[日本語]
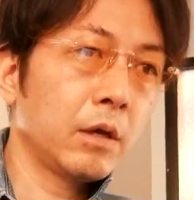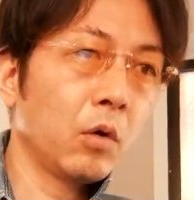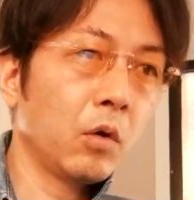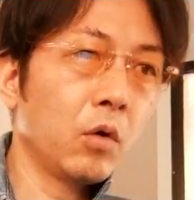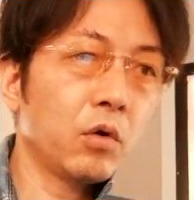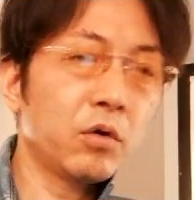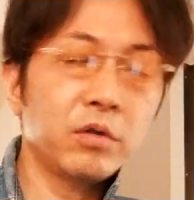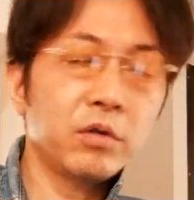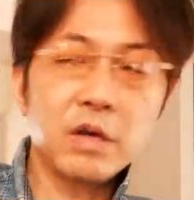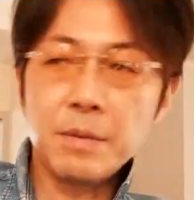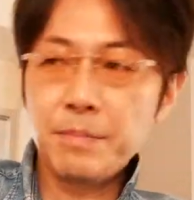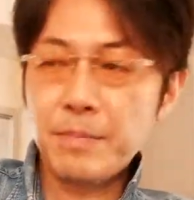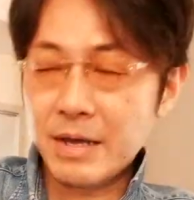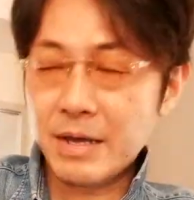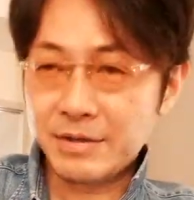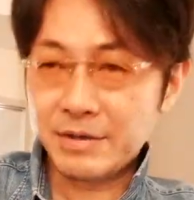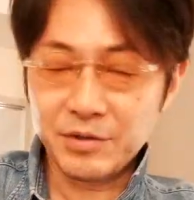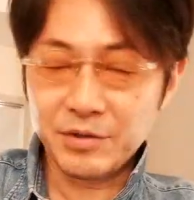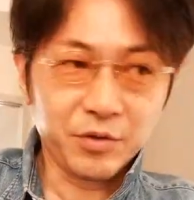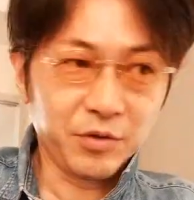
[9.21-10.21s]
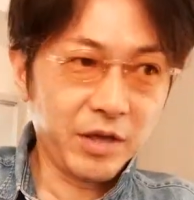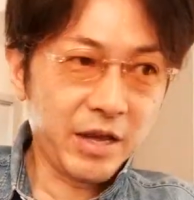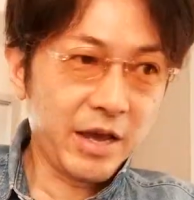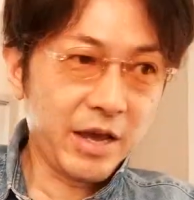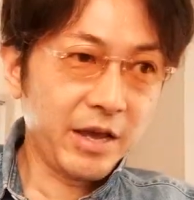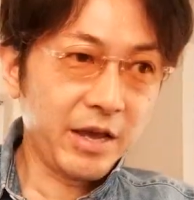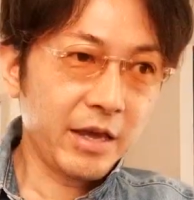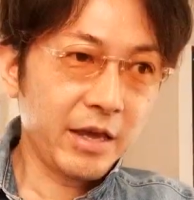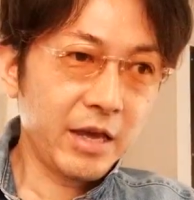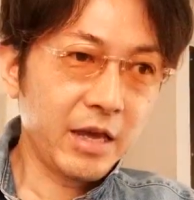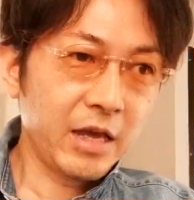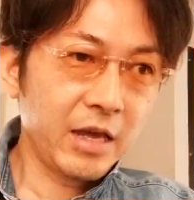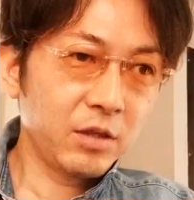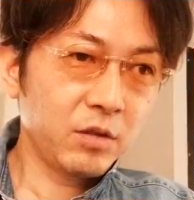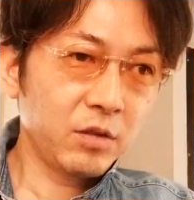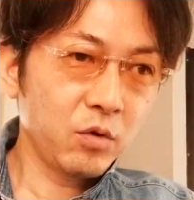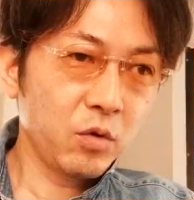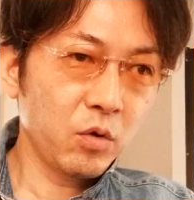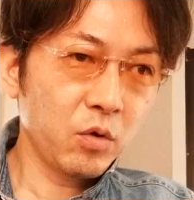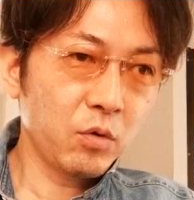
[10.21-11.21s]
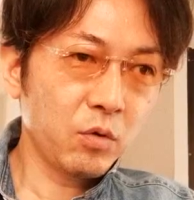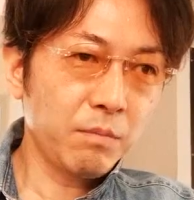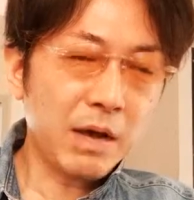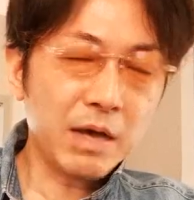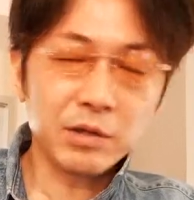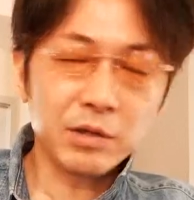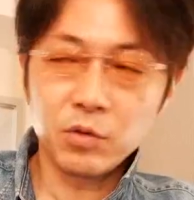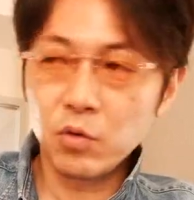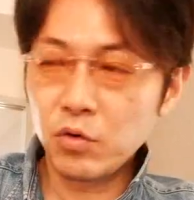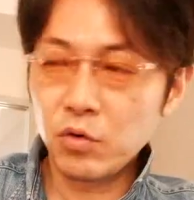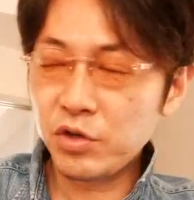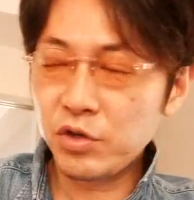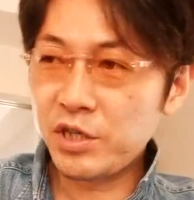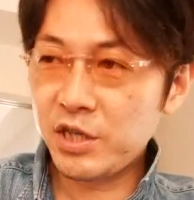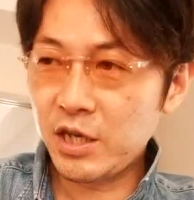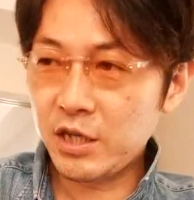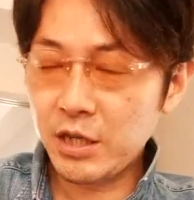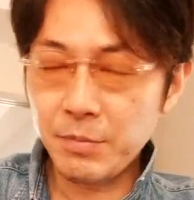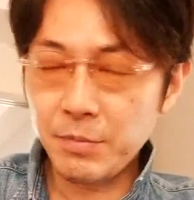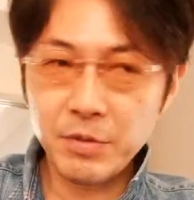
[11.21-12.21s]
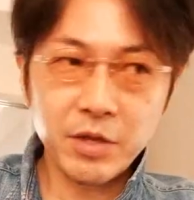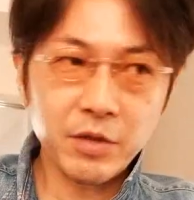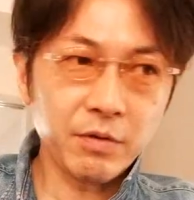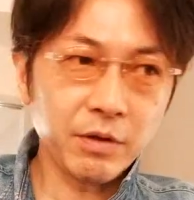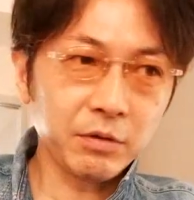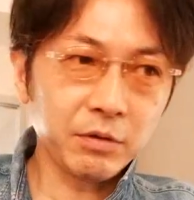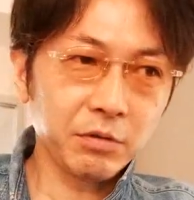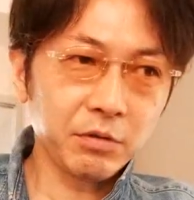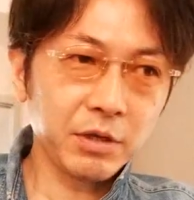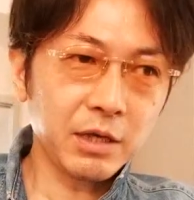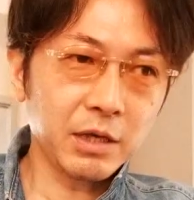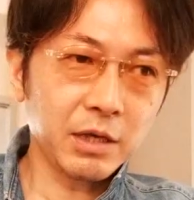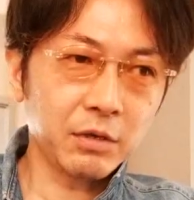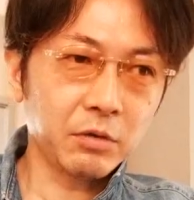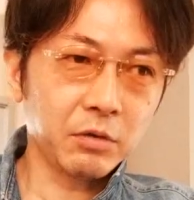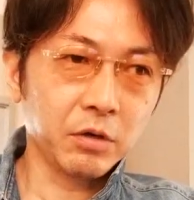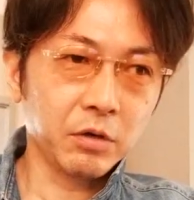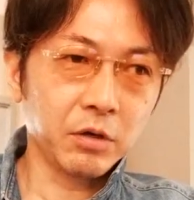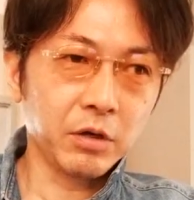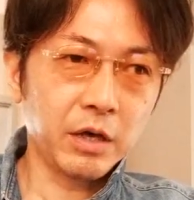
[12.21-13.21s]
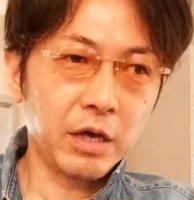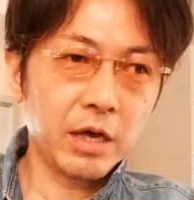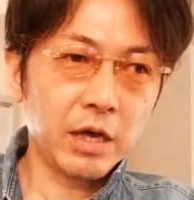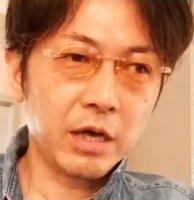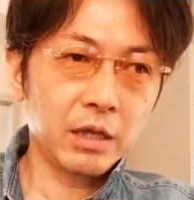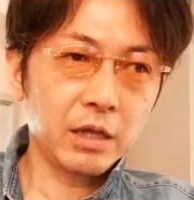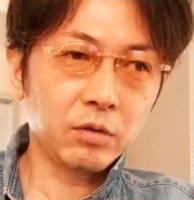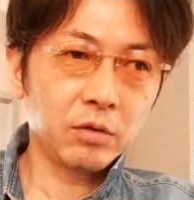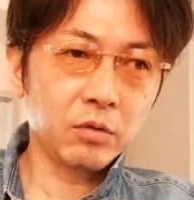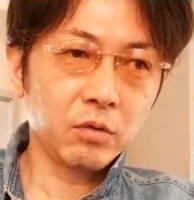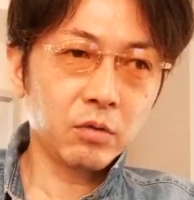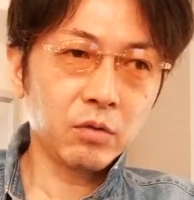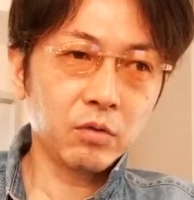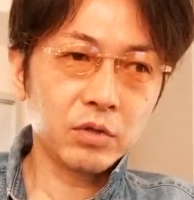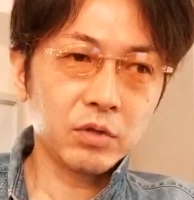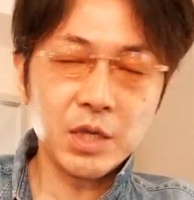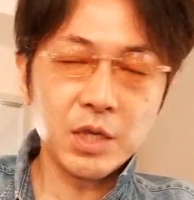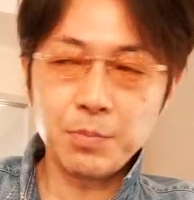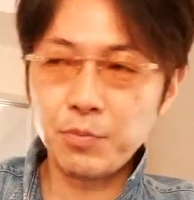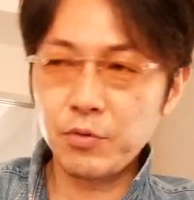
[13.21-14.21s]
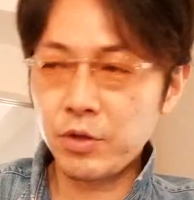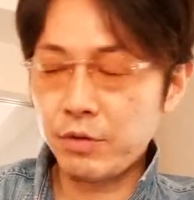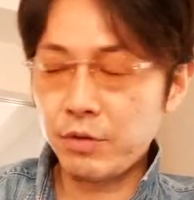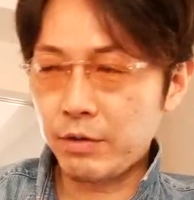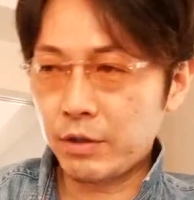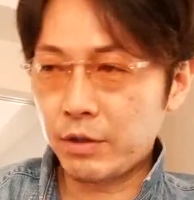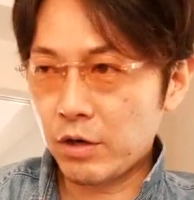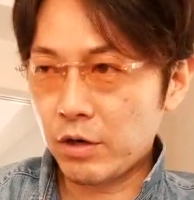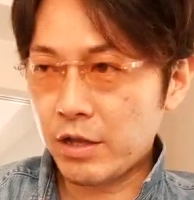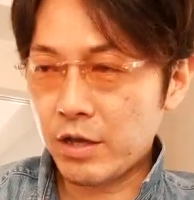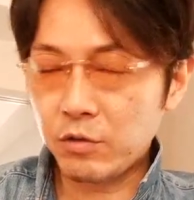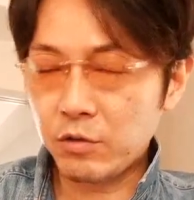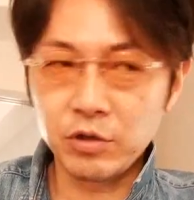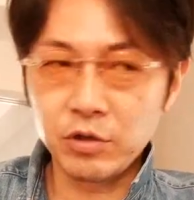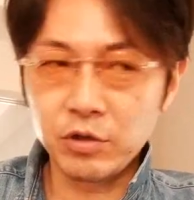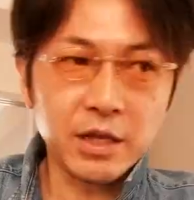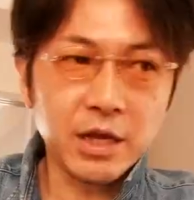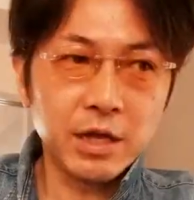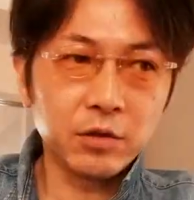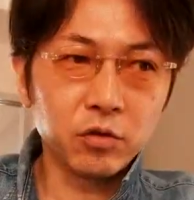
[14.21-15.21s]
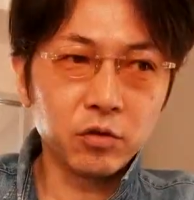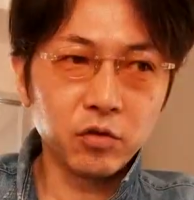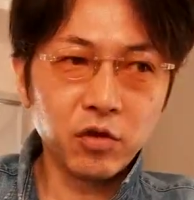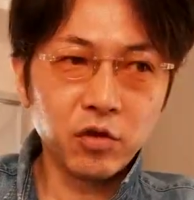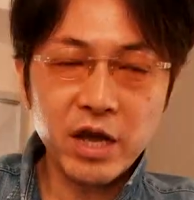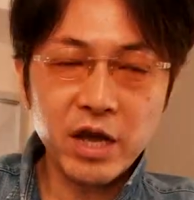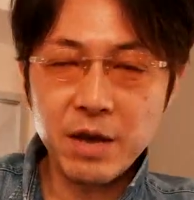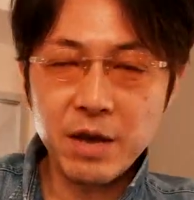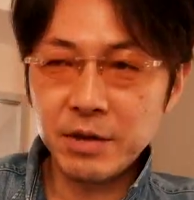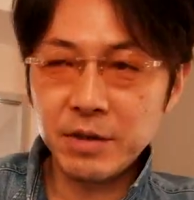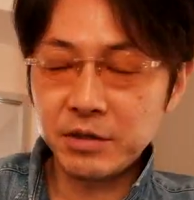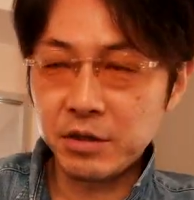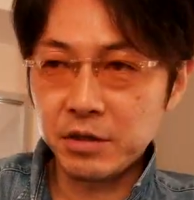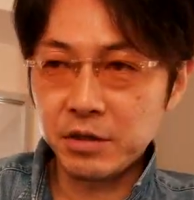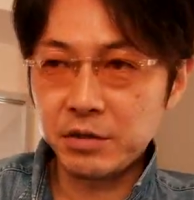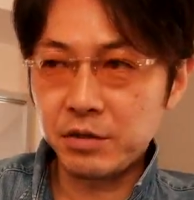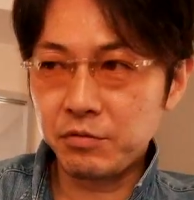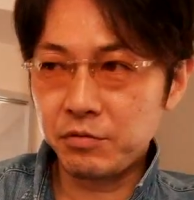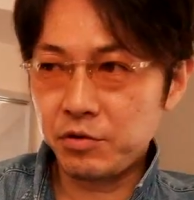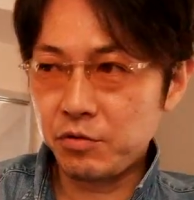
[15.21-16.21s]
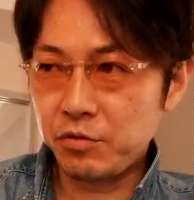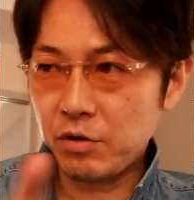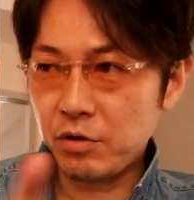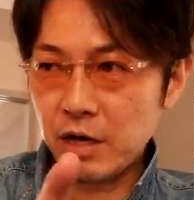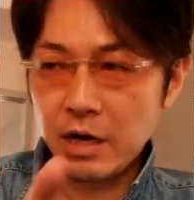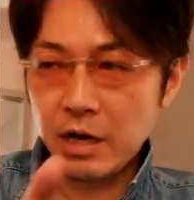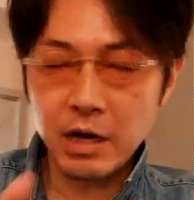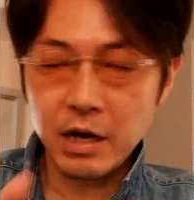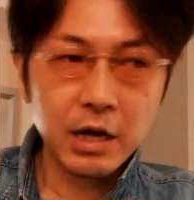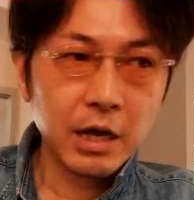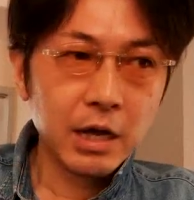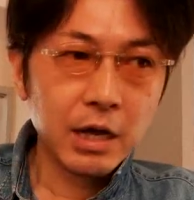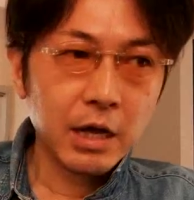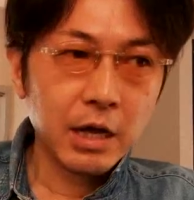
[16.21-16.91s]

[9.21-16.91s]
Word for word: ホールドアッパーですよね。えっ、ー、と、まあ、遭遇しないためには、とにかく、えっ、ー、と、ジープには乗らないことですね。あの、乗り合いバスですね、後ろから。